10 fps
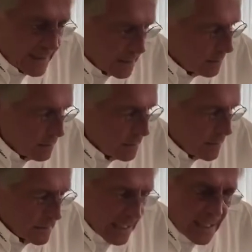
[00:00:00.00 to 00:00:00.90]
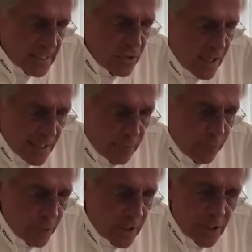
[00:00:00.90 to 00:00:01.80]
hat 30 Jahre
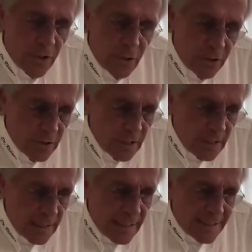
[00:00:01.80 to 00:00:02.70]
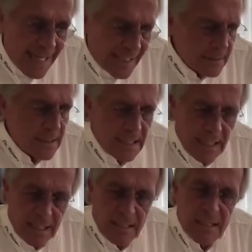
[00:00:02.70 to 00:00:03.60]
vorher schon
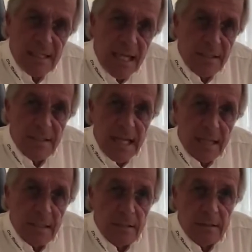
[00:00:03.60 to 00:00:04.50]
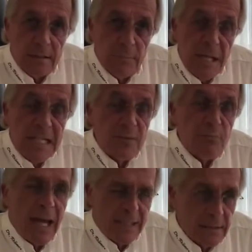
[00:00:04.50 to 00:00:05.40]
Anthrax entdeckt,
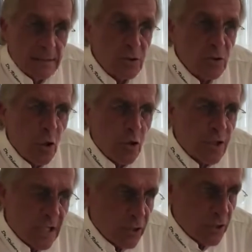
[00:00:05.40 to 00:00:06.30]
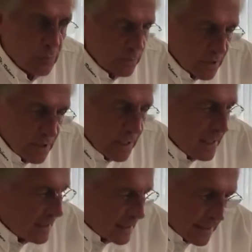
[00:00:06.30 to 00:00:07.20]
Milzbrand, tödlich.
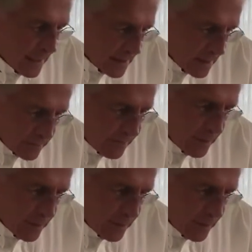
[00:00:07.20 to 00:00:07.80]
Dann hat er,